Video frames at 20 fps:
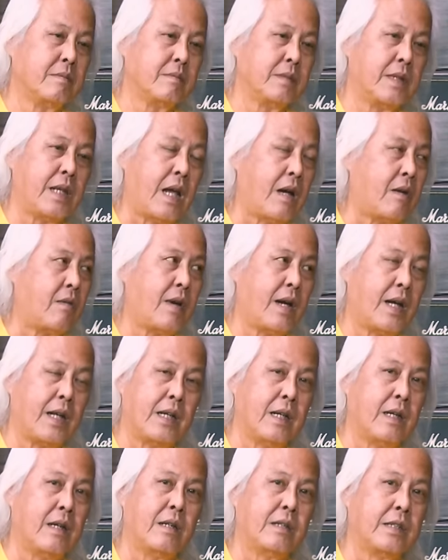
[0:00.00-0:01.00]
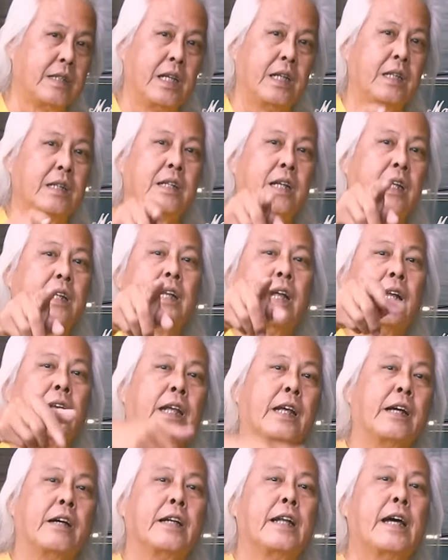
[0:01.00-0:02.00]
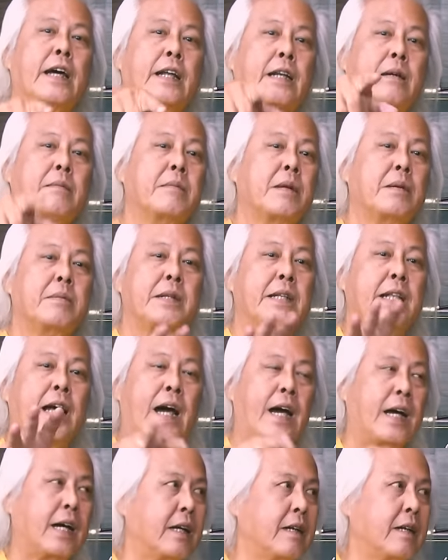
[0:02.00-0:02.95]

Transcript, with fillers: ไม่อยากว่านะคิดคิดกันเองก็ได้นะไม่มีทาง